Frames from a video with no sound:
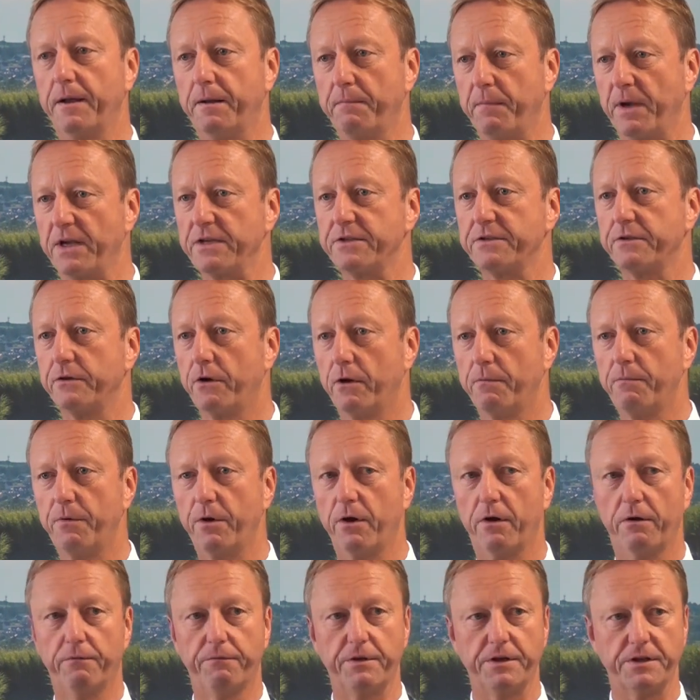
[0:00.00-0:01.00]
im ersten
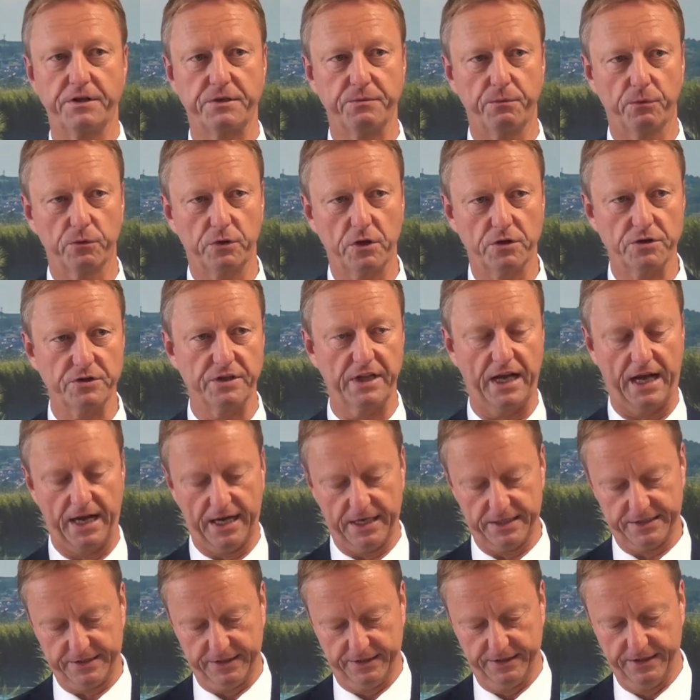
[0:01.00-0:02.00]
Halbjahr wie
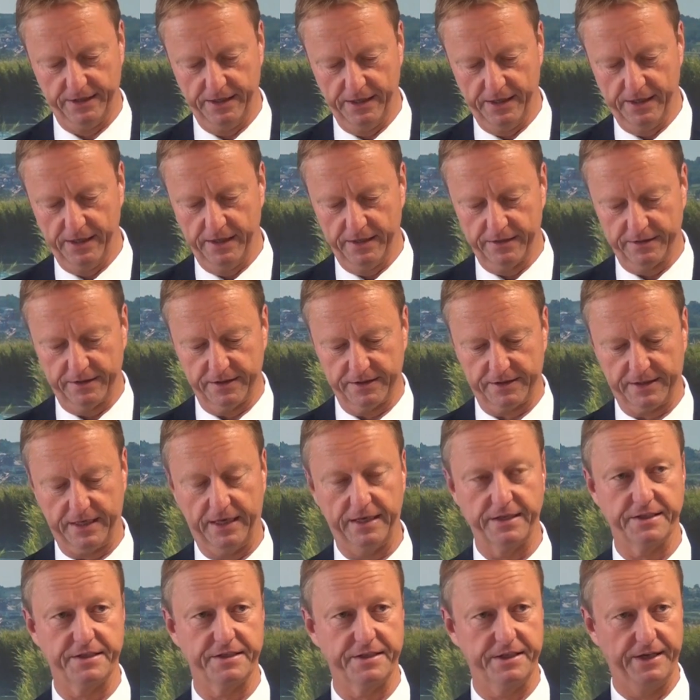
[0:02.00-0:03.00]
2018 das
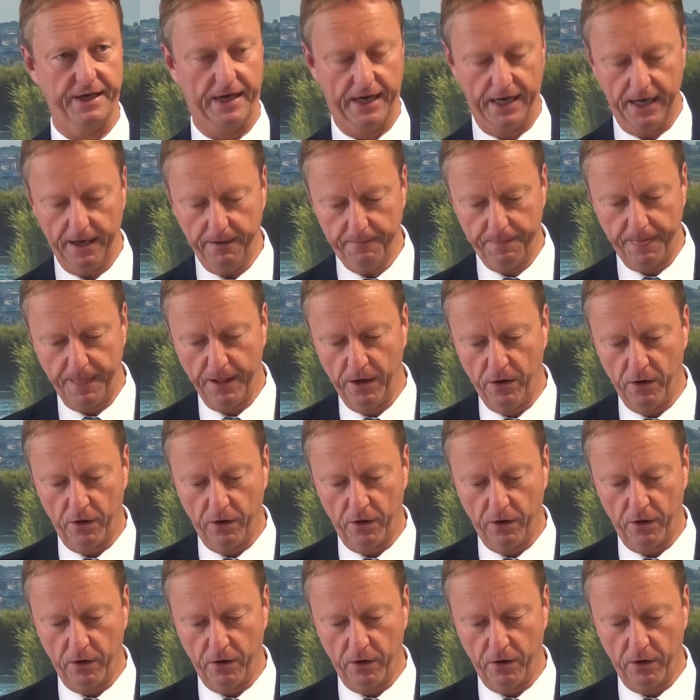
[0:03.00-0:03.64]
ganze Jahr.